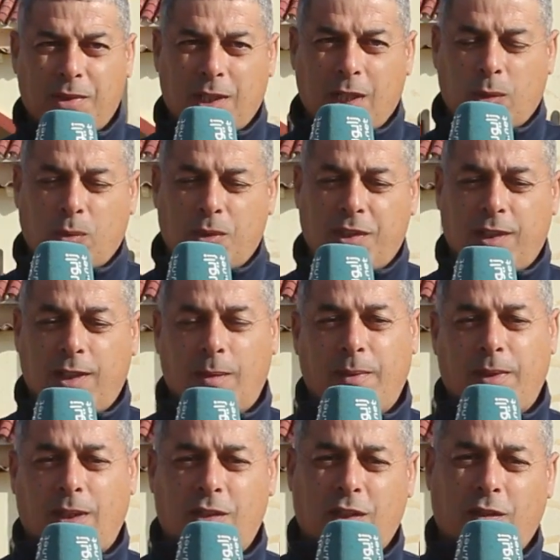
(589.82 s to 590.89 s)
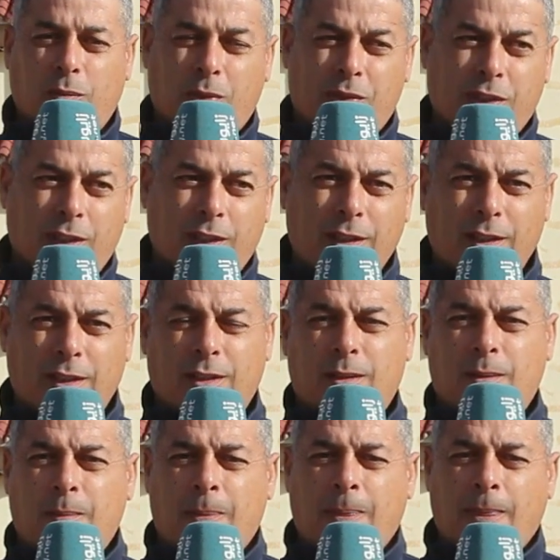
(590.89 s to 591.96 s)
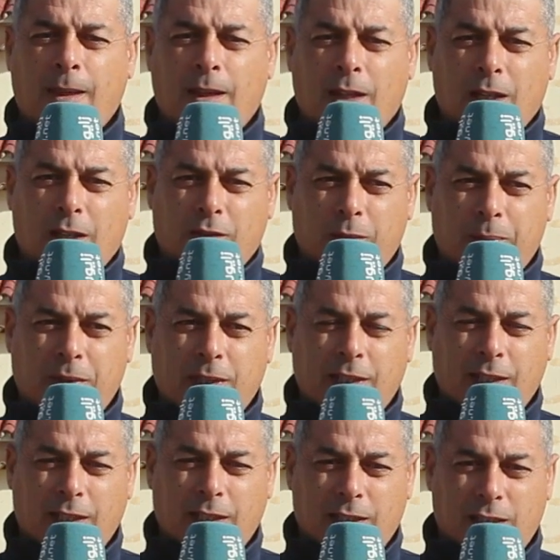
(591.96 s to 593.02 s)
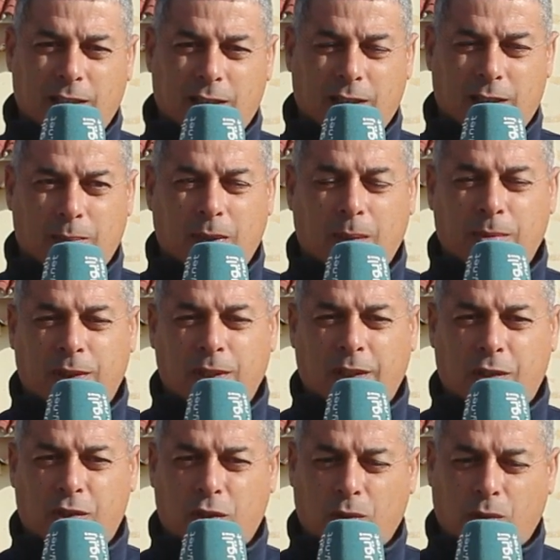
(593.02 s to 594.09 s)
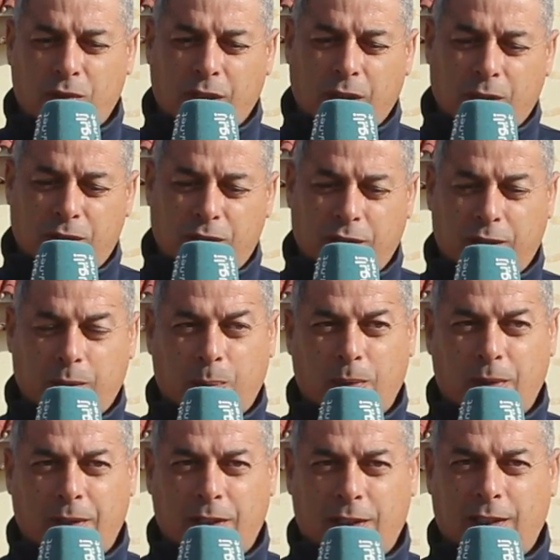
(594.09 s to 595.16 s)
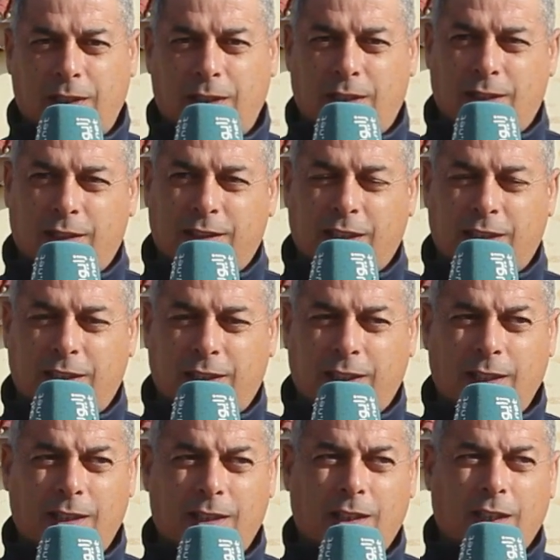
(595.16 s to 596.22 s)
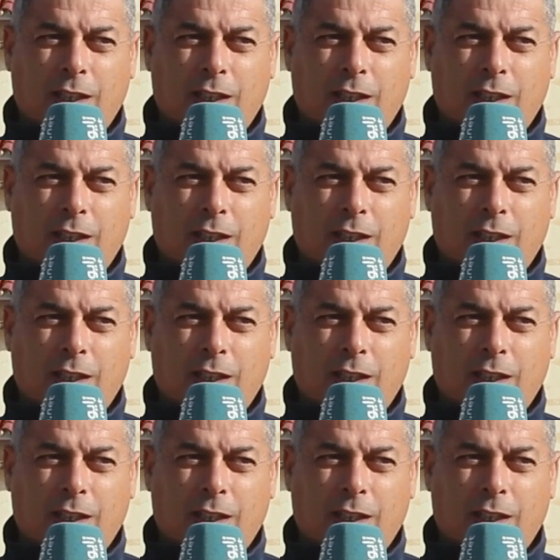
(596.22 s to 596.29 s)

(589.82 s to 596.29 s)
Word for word: والصلاة والسلام على أشرف المرسلين في البداية لا بد أن نشكر زي سيتي بوان نيت على التغطية